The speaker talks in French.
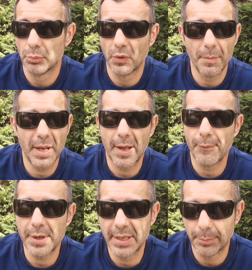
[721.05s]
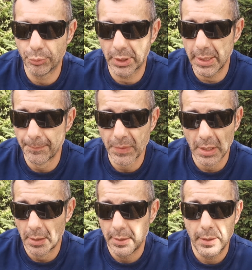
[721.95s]
pour vraiment envoyer la purée.
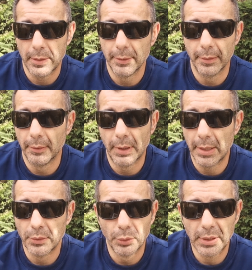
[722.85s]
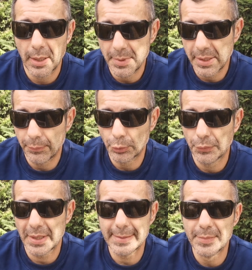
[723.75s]
Euh, voilà, et donc là maintenant il faut que
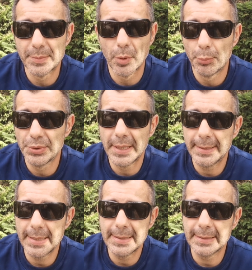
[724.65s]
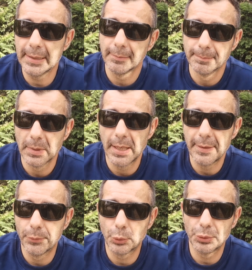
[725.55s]
tu fasses un petit peu plus d'intensité.
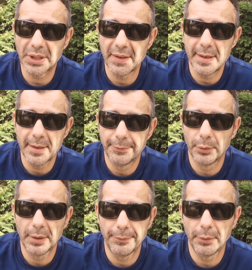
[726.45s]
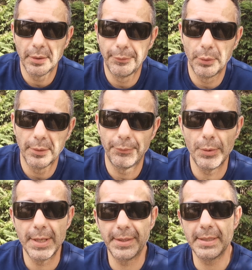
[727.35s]
Là il faut que tu travailles à fond, à fond, à fond, à
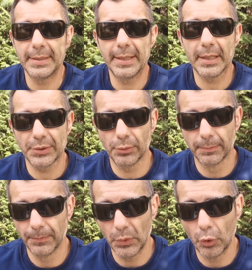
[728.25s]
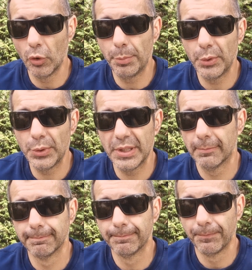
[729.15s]
fond l'intensité, garçon, dans le P2I.